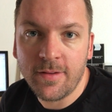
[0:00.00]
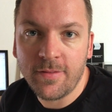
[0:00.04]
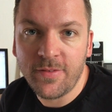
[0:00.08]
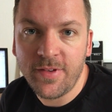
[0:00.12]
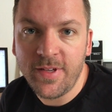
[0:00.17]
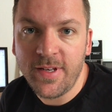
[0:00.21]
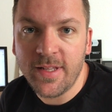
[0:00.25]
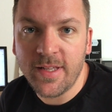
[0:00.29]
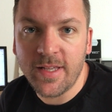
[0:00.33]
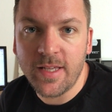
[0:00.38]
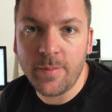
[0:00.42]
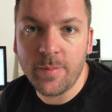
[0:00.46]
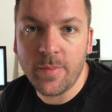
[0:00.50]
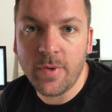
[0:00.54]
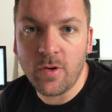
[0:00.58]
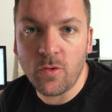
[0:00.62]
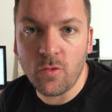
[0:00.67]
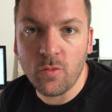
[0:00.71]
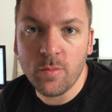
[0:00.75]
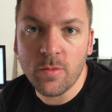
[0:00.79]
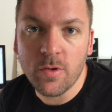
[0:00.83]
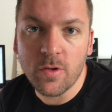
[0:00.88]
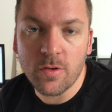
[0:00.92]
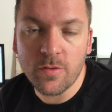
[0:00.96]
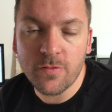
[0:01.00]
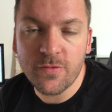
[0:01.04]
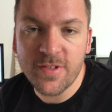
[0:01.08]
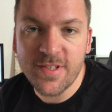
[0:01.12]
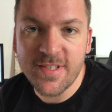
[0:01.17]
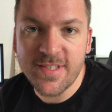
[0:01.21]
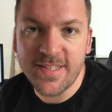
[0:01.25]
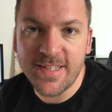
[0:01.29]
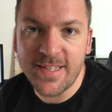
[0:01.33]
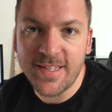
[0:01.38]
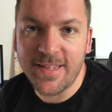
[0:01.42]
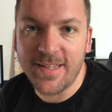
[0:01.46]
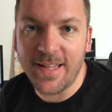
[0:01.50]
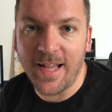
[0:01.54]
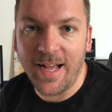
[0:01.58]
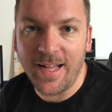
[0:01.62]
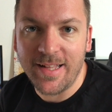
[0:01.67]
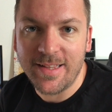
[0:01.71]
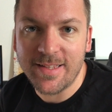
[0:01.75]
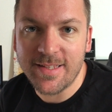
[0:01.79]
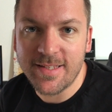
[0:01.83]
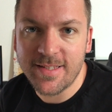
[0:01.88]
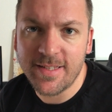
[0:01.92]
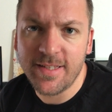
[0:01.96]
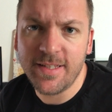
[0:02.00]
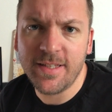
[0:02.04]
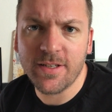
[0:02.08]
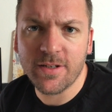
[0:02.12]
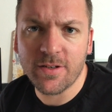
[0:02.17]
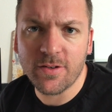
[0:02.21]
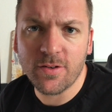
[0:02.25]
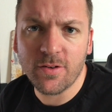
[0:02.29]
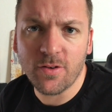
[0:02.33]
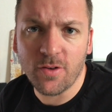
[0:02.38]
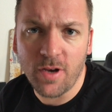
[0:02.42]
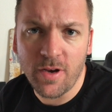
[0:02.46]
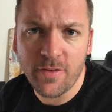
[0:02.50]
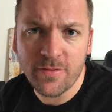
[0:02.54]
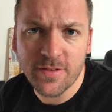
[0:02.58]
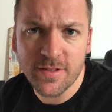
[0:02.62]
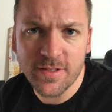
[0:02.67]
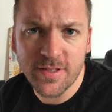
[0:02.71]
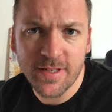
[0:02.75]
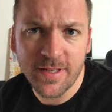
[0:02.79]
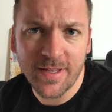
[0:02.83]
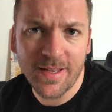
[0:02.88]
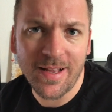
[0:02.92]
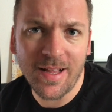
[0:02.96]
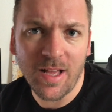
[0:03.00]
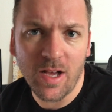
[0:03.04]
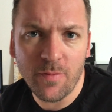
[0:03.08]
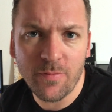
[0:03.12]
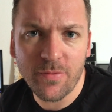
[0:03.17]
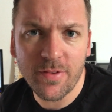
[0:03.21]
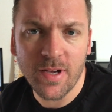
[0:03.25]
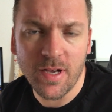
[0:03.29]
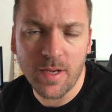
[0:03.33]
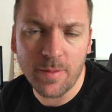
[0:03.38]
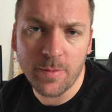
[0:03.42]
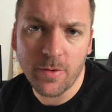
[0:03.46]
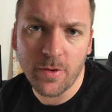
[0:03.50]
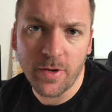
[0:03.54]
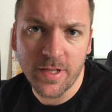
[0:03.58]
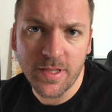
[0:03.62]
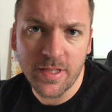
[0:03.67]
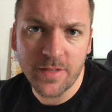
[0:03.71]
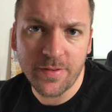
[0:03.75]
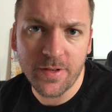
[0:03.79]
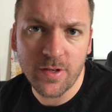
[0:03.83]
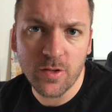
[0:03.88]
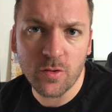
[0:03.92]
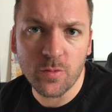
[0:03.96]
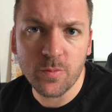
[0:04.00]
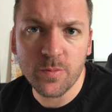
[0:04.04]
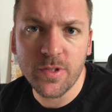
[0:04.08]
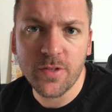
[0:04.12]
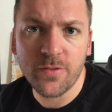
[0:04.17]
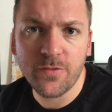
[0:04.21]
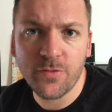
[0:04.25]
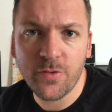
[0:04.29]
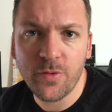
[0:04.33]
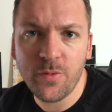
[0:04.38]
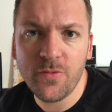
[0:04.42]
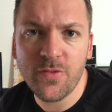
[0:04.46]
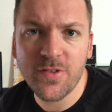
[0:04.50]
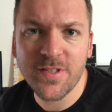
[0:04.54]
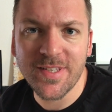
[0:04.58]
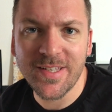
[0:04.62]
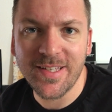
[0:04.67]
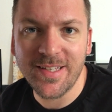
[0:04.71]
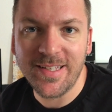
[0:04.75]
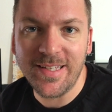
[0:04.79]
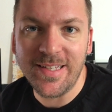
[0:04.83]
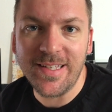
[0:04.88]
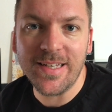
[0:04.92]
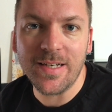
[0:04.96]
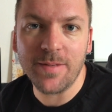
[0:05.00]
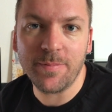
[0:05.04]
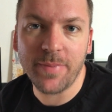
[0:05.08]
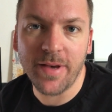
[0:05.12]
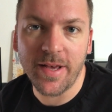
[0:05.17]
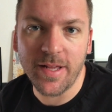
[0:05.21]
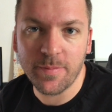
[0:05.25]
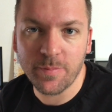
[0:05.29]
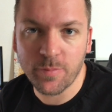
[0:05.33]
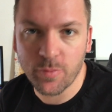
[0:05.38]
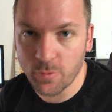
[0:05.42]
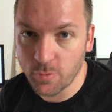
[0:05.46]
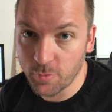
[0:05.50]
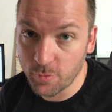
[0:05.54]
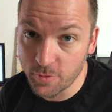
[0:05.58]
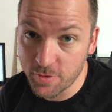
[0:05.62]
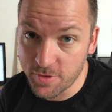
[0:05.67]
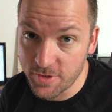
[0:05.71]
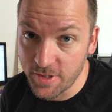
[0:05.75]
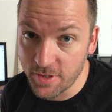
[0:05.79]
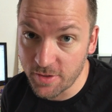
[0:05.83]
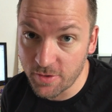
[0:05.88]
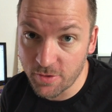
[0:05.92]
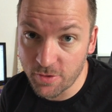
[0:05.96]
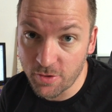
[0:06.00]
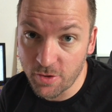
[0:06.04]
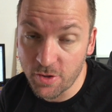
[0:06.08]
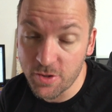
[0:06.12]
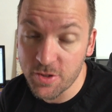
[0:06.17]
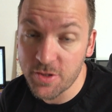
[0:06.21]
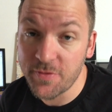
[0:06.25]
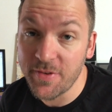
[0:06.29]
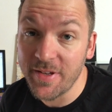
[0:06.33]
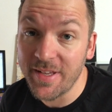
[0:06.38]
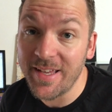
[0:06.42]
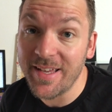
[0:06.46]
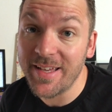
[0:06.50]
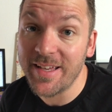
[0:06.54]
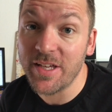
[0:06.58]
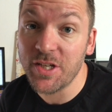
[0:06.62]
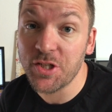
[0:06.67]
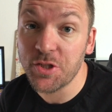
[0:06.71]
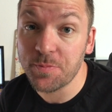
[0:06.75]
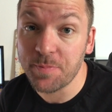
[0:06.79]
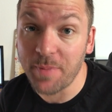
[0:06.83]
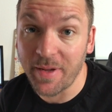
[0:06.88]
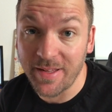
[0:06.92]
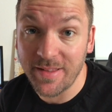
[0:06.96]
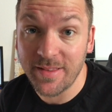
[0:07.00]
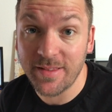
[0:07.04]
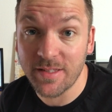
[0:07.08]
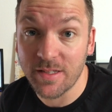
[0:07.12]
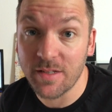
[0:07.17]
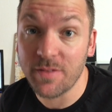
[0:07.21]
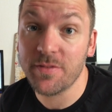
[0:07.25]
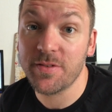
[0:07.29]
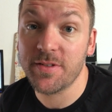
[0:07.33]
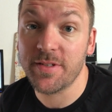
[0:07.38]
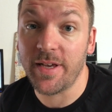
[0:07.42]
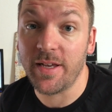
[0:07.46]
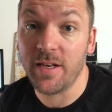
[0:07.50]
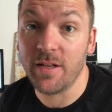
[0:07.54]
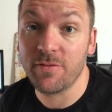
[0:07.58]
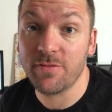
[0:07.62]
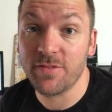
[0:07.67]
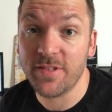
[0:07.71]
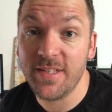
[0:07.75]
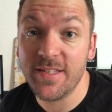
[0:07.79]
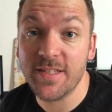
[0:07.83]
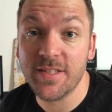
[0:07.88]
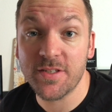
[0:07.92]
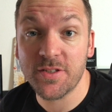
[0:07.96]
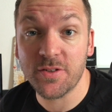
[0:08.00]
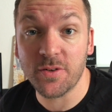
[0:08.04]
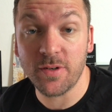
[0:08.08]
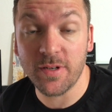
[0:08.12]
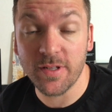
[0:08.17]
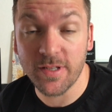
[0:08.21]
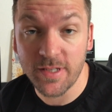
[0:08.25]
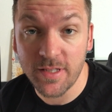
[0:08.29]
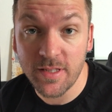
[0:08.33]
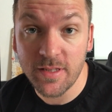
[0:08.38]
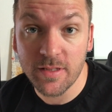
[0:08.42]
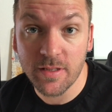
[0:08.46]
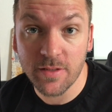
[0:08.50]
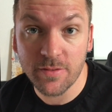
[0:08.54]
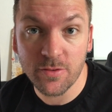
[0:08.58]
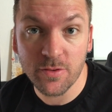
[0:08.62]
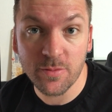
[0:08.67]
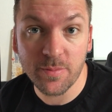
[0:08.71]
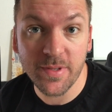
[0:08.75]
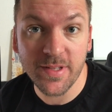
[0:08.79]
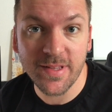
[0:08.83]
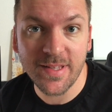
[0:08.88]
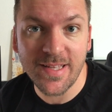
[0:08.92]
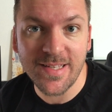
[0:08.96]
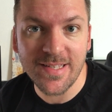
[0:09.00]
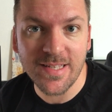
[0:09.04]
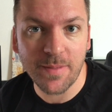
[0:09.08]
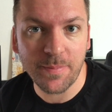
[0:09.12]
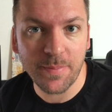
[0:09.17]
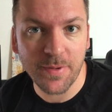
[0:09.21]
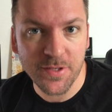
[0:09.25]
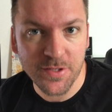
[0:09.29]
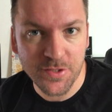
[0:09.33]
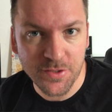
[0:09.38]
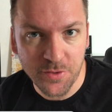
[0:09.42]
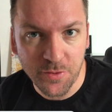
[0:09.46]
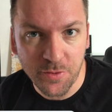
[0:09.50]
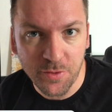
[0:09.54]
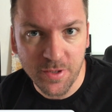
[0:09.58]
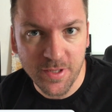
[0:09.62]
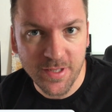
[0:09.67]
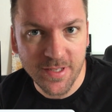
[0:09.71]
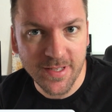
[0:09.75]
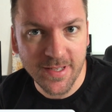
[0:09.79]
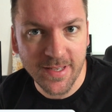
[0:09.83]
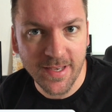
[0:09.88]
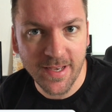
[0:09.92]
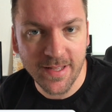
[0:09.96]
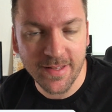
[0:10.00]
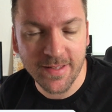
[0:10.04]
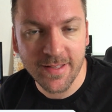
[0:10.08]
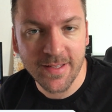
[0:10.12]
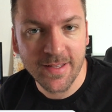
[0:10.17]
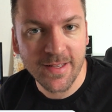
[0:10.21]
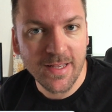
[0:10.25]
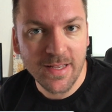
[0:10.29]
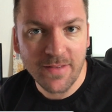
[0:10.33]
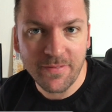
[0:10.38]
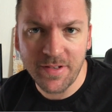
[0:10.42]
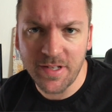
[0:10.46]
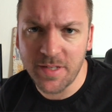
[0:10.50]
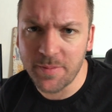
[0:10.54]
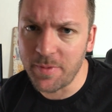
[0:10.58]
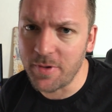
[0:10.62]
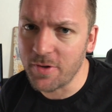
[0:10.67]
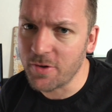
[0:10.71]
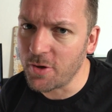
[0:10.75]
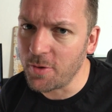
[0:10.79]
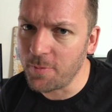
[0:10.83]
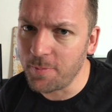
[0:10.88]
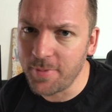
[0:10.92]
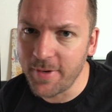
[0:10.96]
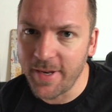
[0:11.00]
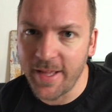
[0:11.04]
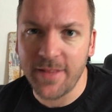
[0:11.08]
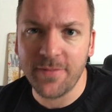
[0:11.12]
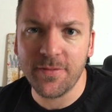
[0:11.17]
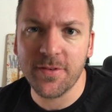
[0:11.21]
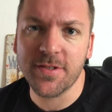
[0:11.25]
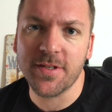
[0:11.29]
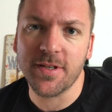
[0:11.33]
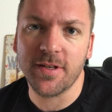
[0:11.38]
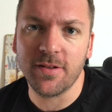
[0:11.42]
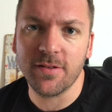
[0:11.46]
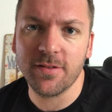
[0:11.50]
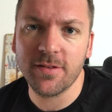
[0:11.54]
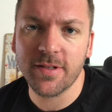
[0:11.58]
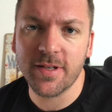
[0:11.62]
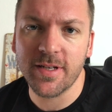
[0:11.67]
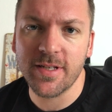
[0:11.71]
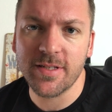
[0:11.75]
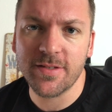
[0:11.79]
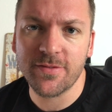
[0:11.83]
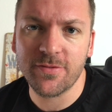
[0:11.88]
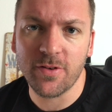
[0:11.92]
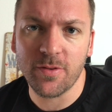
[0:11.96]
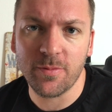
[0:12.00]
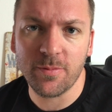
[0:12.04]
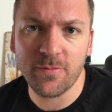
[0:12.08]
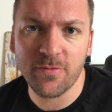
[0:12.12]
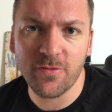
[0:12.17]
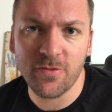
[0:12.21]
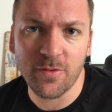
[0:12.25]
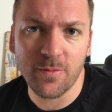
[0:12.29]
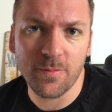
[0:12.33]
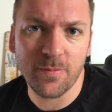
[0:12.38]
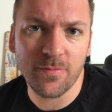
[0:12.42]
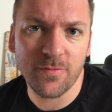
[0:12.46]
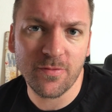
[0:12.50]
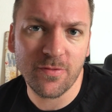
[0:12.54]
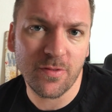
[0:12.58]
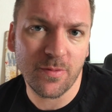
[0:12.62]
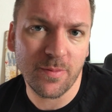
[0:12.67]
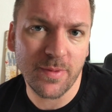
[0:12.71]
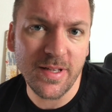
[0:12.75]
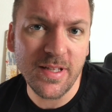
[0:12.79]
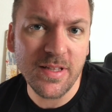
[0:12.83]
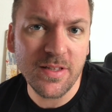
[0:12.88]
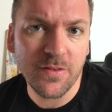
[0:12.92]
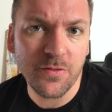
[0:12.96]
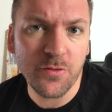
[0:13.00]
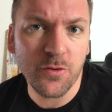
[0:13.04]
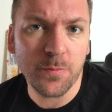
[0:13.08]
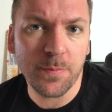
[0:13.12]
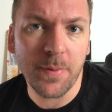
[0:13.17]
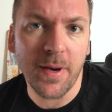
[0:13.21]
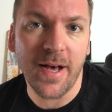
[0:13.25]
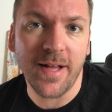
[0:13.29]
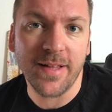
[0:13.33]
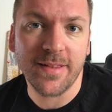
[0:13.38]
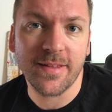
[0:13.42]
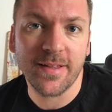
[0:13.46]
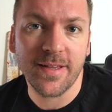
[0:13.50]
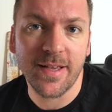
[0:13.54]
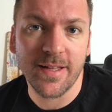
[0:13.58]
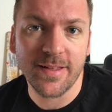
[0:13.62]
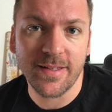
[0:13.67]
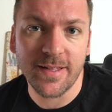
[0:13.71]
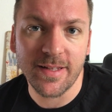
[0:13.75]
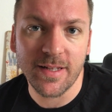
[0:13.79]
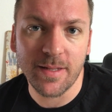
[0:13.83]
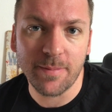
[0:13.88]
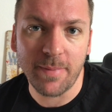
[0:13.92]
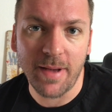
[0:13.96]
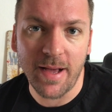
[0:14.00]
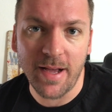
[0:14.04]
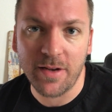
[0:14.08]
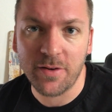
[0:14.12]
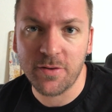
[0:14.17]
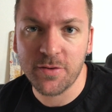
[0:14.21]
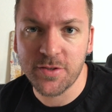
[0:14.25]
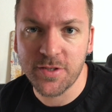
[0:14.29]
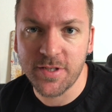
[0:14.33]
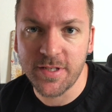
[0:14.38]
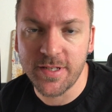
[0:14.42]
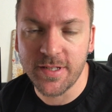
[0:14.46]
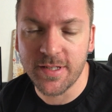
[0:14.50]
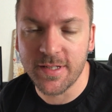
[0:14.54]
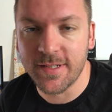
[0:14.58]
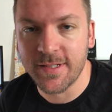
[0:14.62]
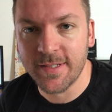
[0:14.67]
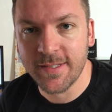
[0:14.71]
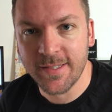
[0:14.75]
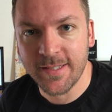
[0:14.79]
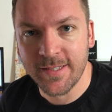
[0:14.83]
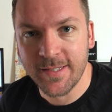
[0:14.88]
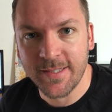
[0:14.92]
wieder im Homeoffice die Datensicherung läuft. Also ich glaube, wir haben heute wieder um die 15 Gigabyte produziert und ihr könnt wirklich gespannt drauf sein auf dieses tolle Interview mit dieser Persönlichkeit. Wieder mal komplett was anderes vom, vom, vom Interviewpartner her, den der Markus hier